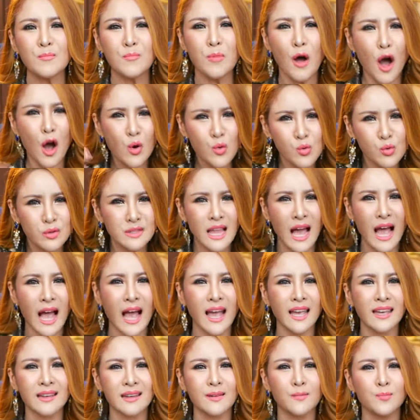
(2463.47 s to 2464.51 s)
พ่อครู
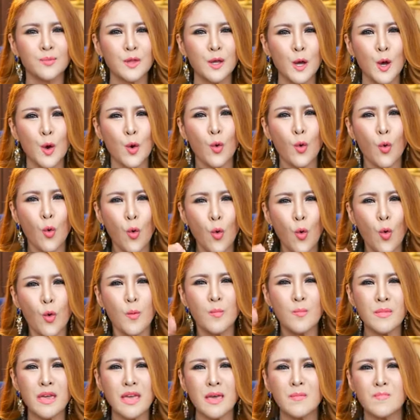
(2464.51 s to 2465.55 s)
ตายครู
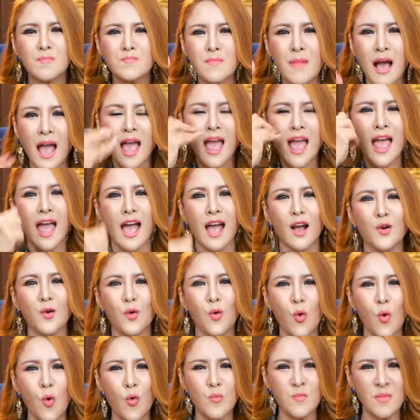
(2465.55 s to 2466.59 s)
มีแม่
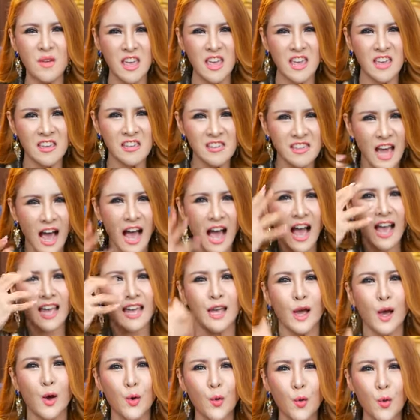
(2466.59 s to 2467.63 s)
ครูมียาย
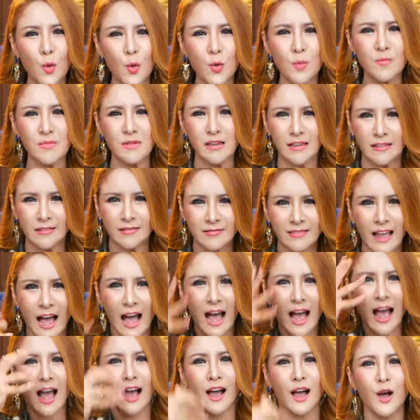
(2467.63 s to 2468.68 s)
ครูมี
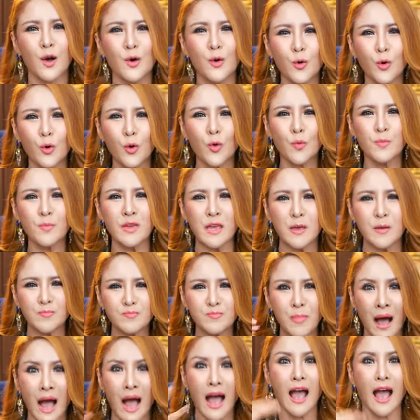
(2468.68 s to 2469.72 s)
ตาครูมี
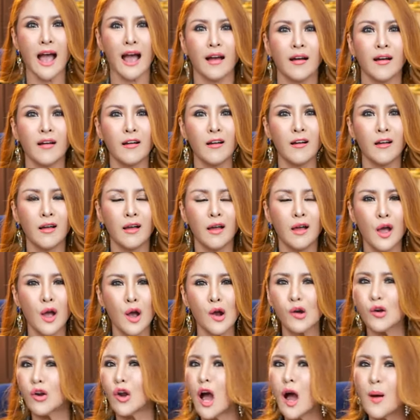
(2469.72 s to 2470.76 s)
ป้า
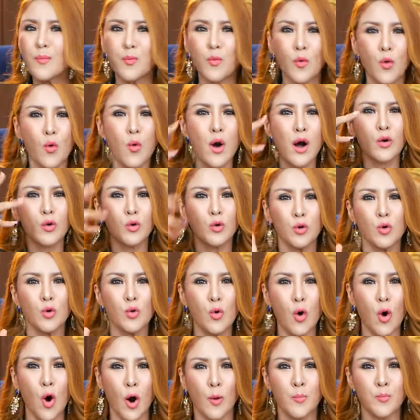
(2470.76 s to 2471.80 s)
ครอบครัวครู
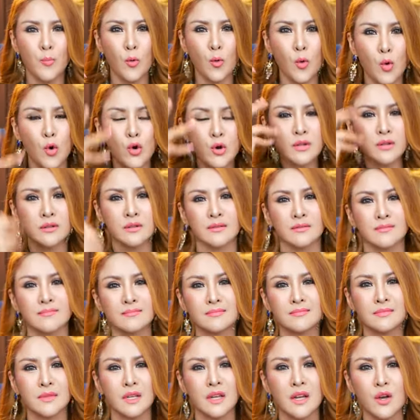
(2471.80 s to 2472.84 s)
อบอุ่น
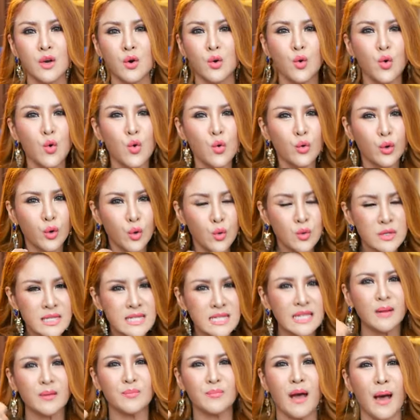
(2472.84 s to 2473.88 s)
ครูรู้
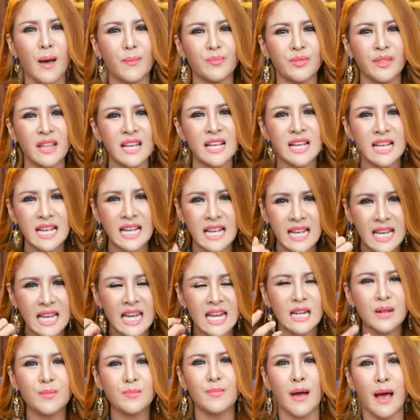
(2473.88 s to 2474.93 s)
สึกแบบนี้
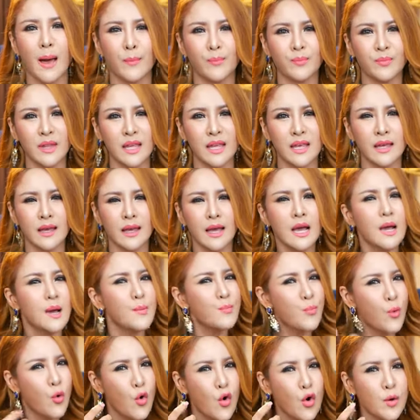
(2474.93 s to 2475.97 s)
คิดแบบนี้
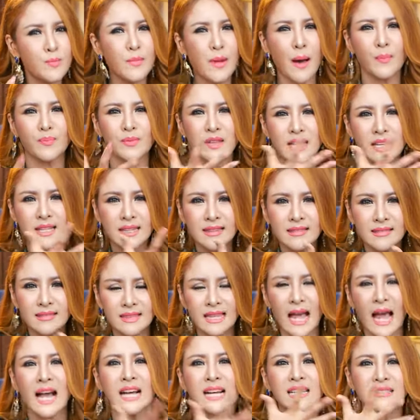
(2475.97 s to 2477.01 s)
พูดแบบนี้
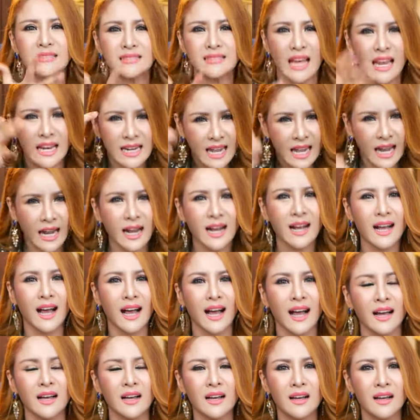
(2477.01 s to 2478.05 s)
ตั้งแต่เด็กค่ะ